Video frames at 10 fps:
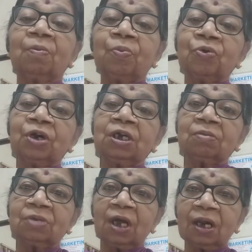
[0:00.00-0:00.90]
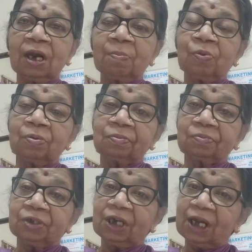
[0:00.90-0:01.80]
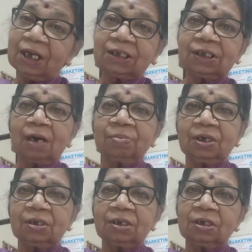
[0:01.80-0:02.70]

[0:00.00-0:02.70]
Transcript: பூனையும் நல்லா பூ எலியை சாப்பிட்டுட்டு